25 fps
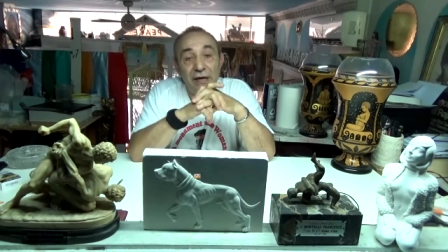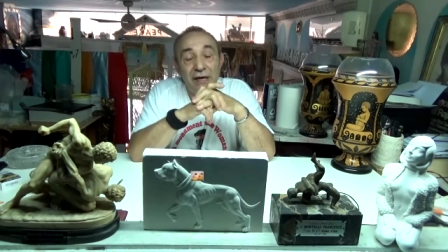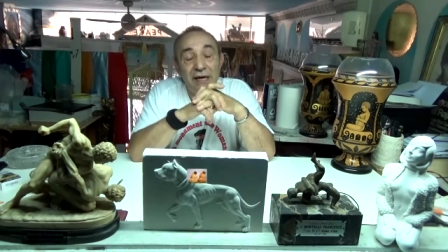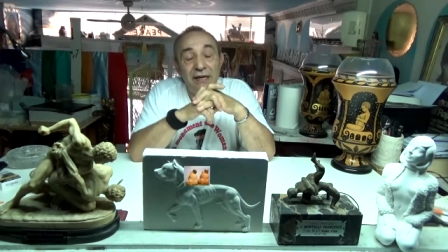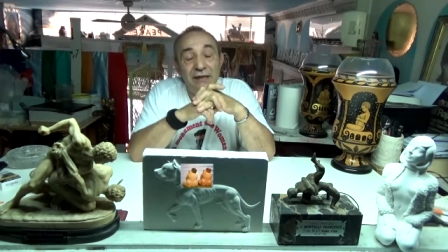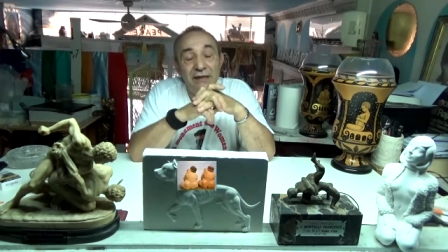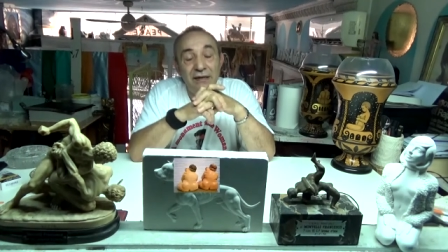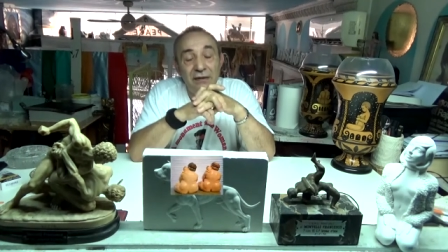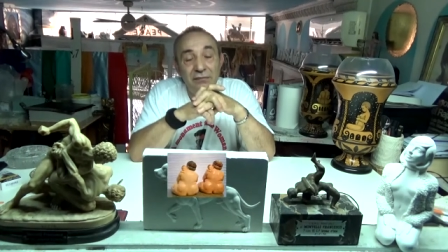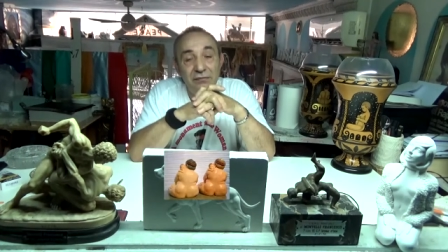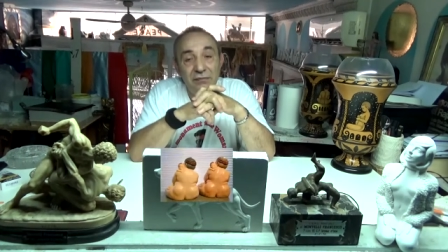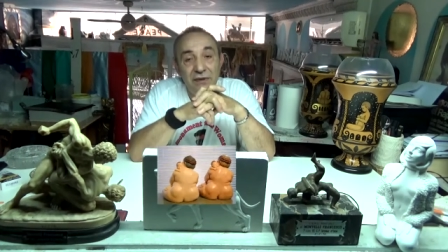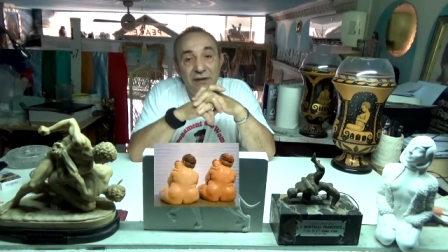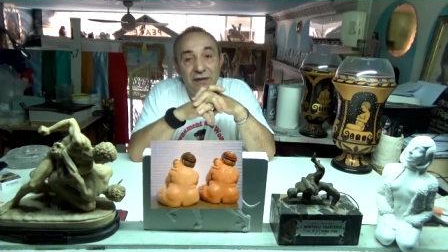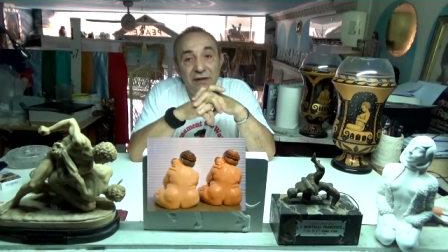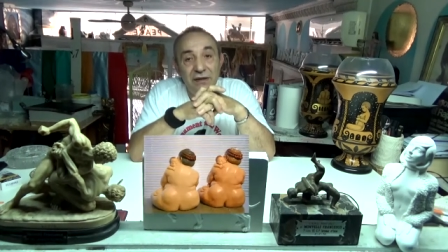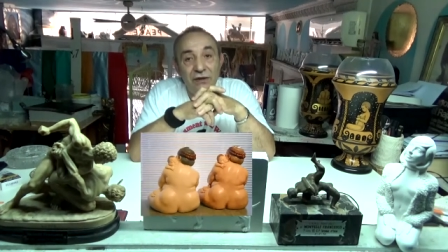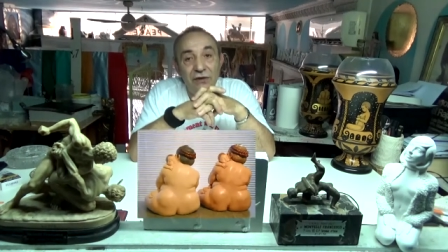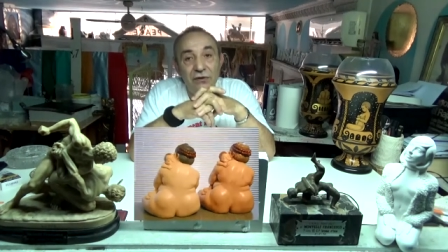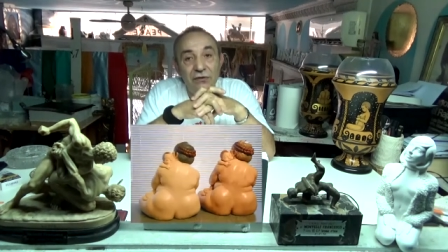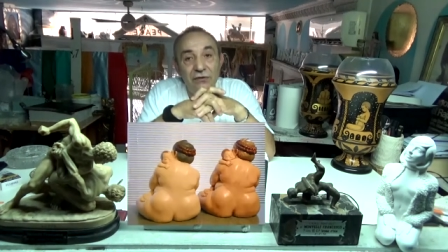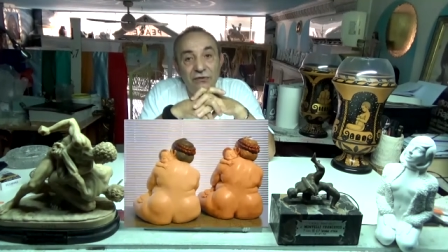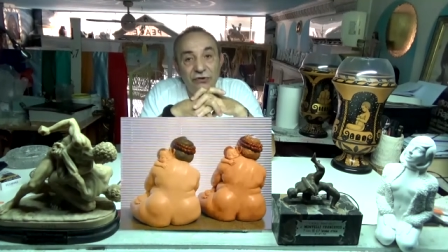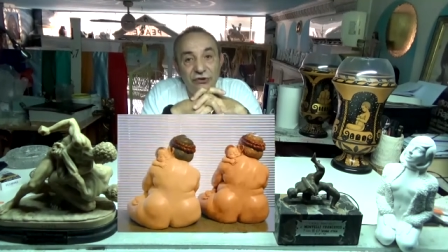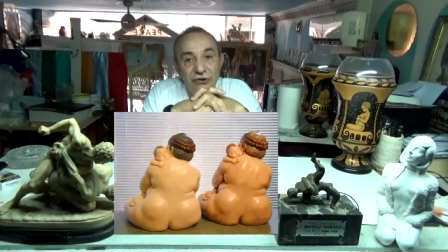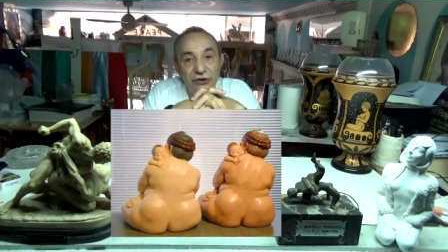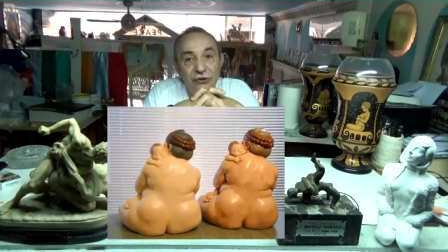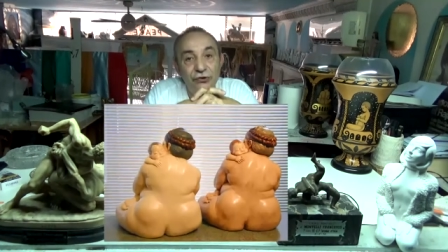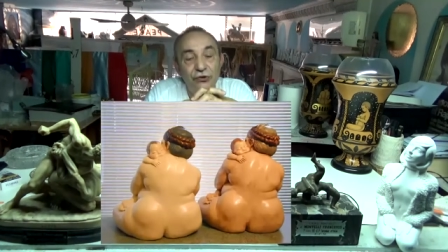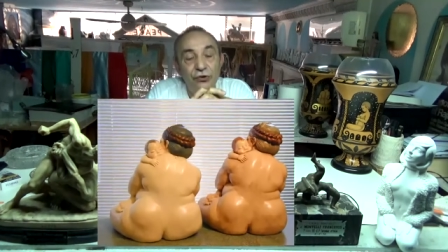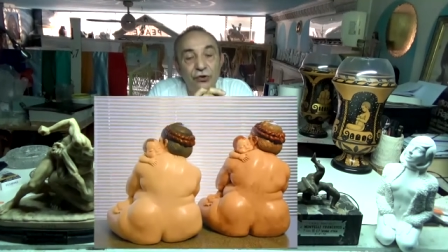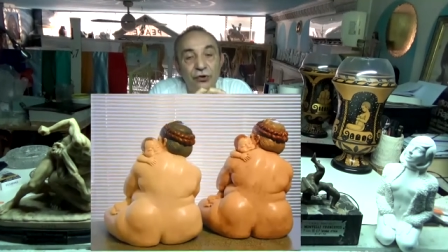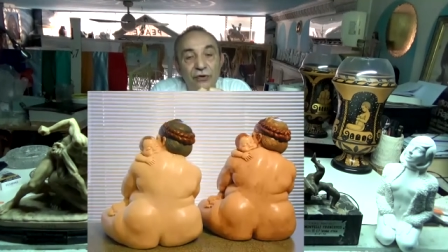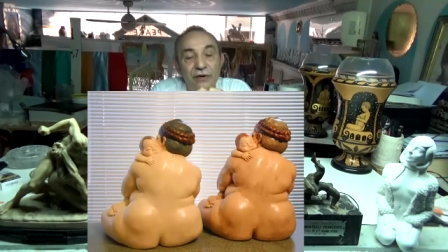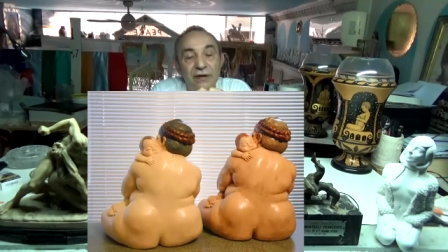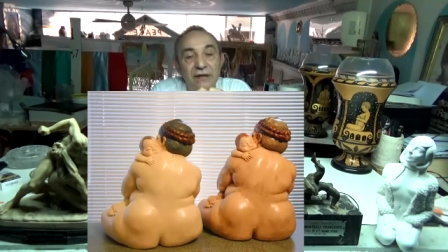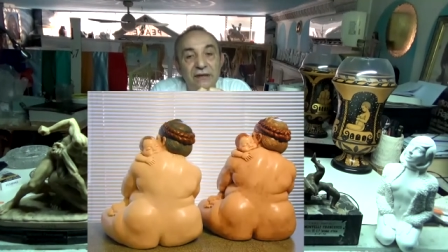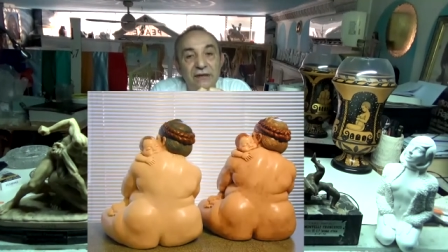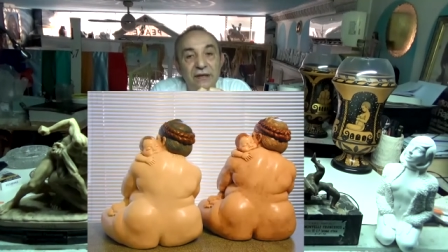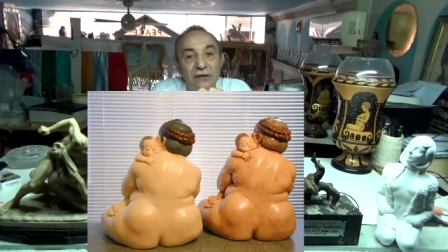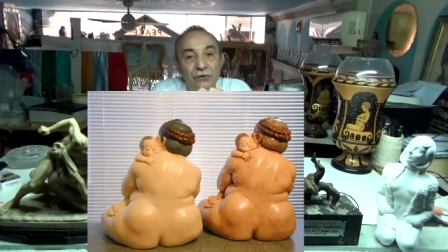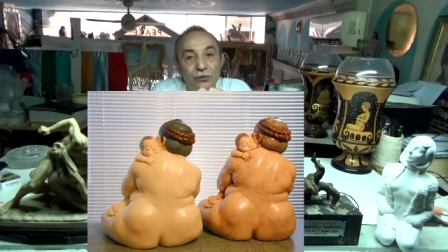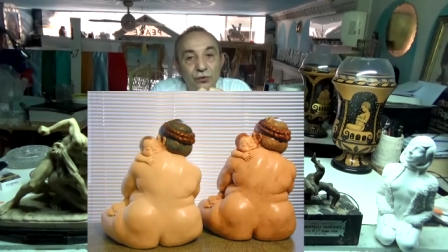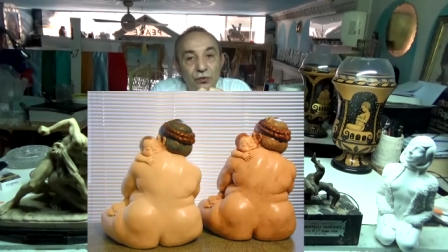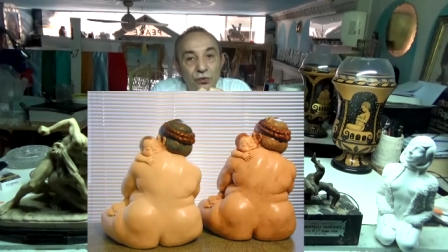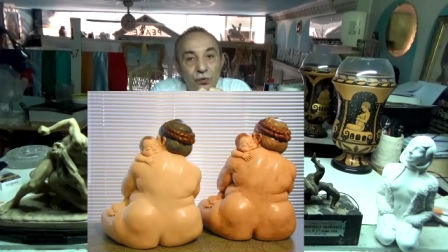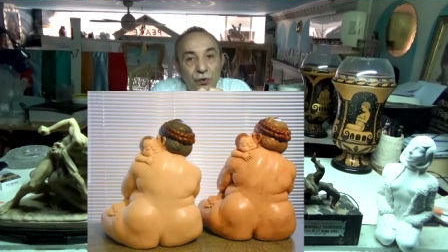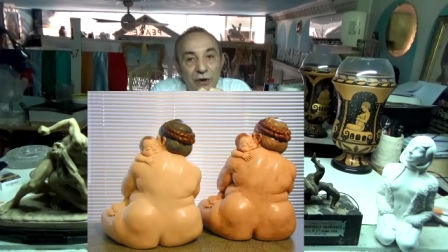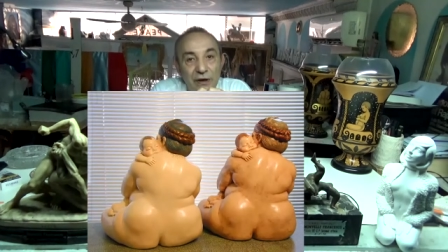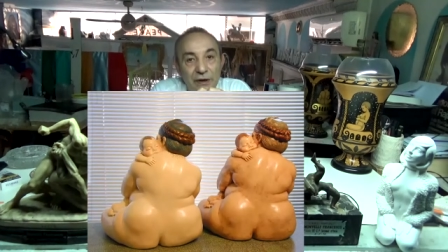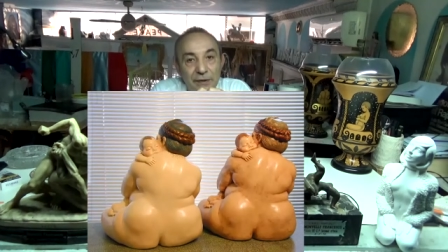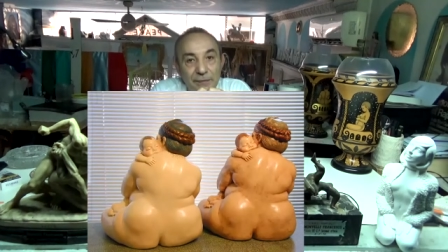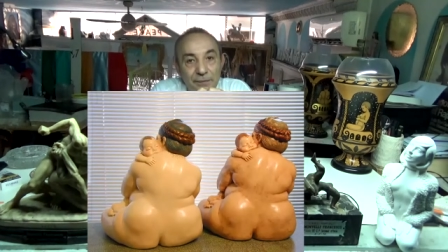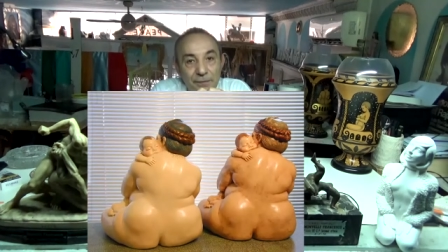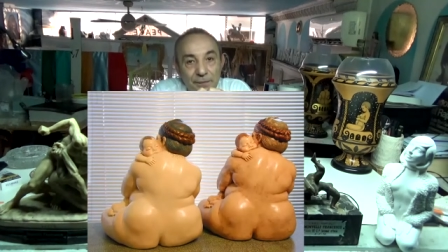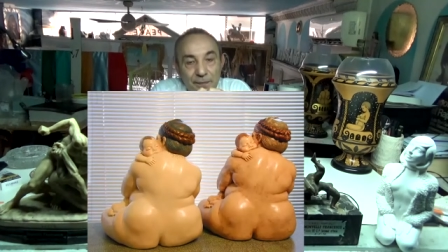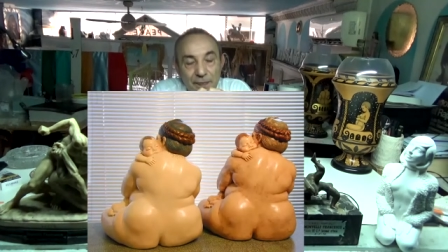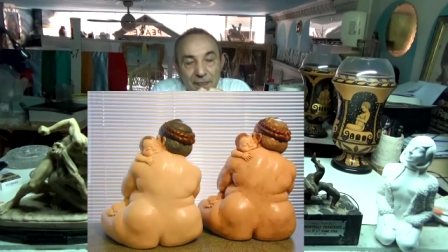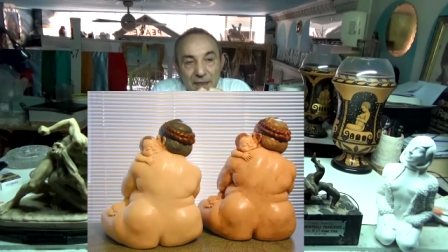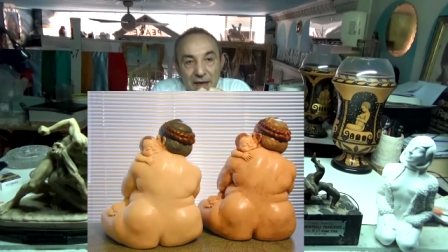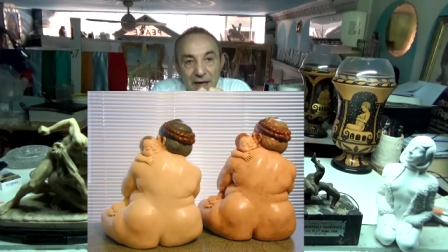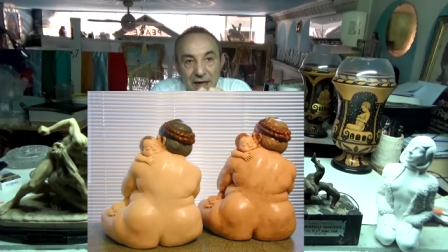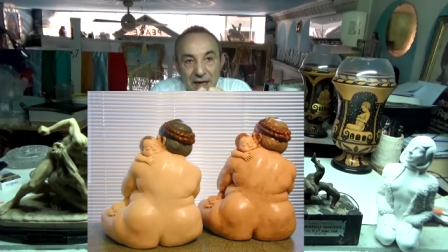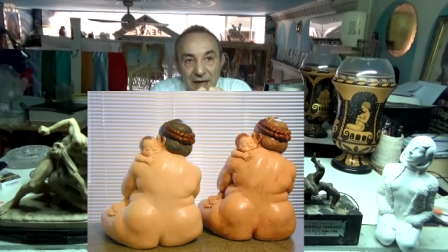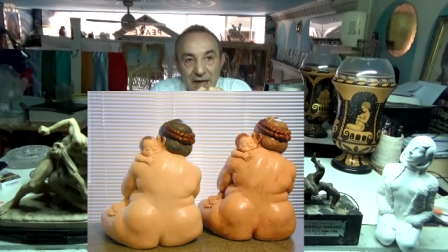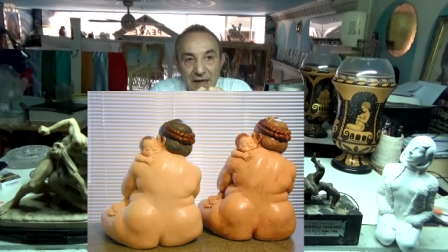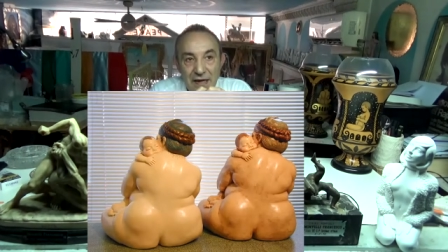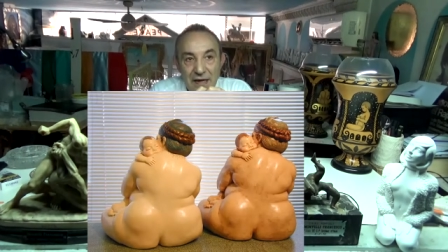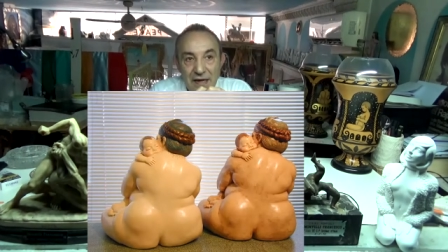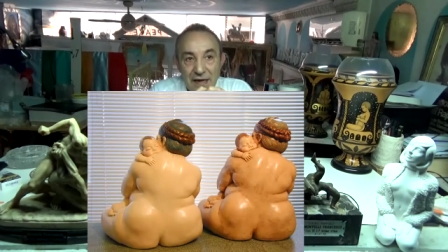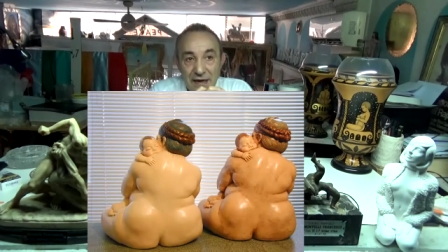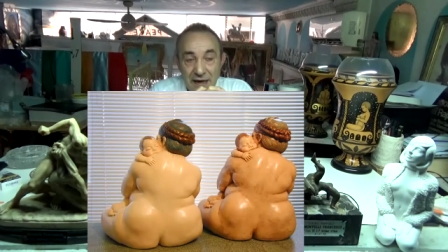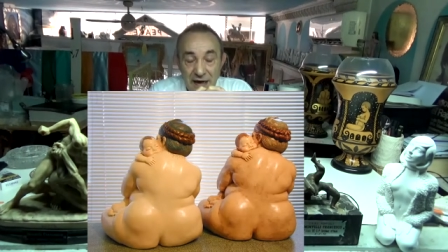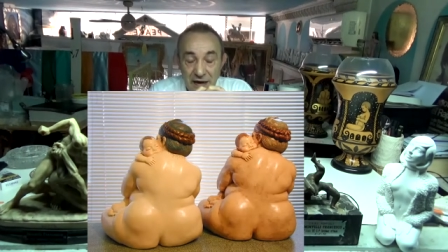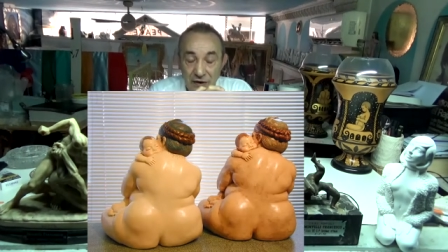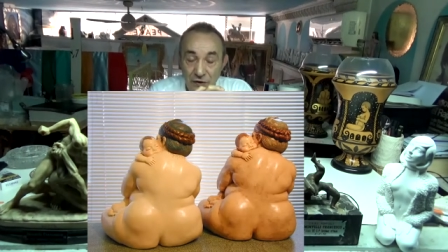che è del 1992, che